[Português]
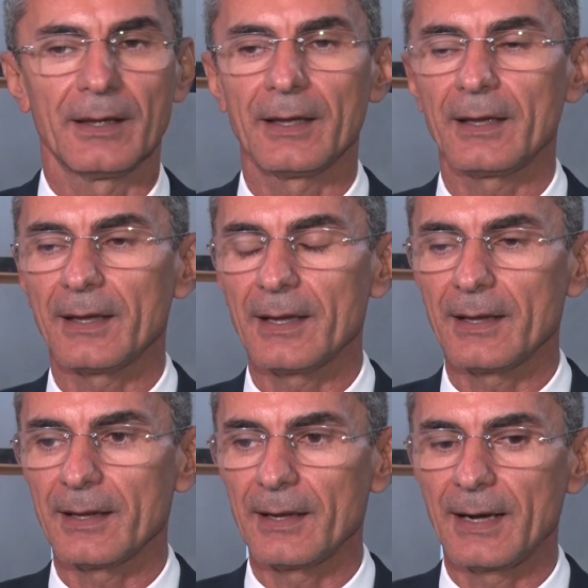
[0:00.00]

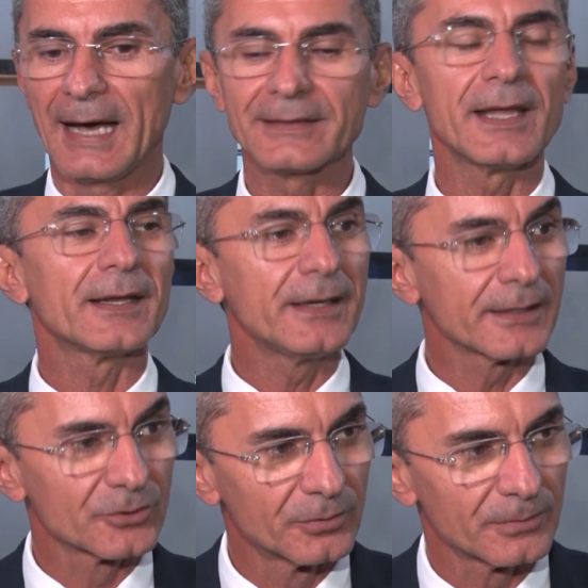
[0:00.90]
é,
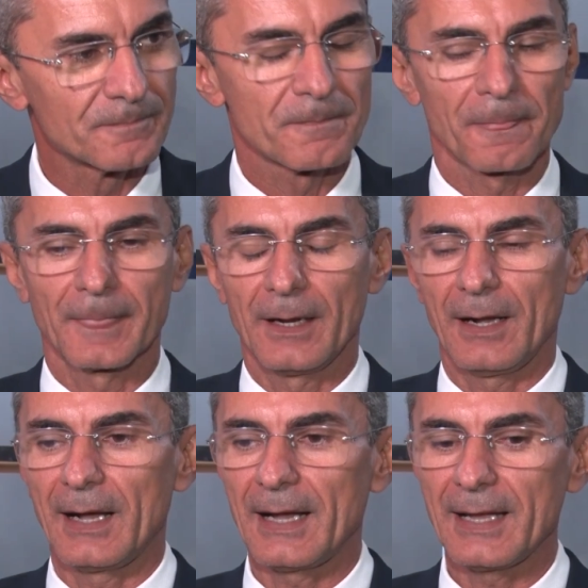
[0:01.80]
aderido
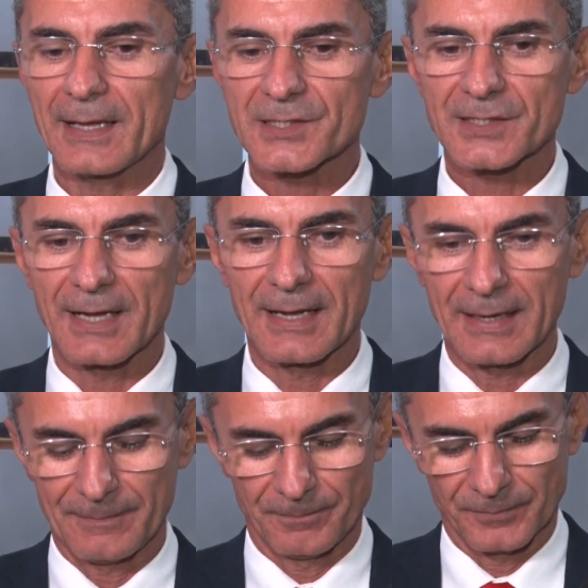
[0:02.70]
a
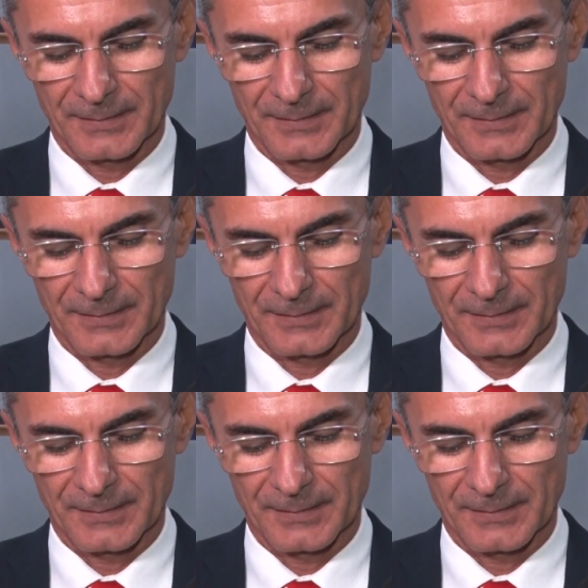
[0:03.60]
essa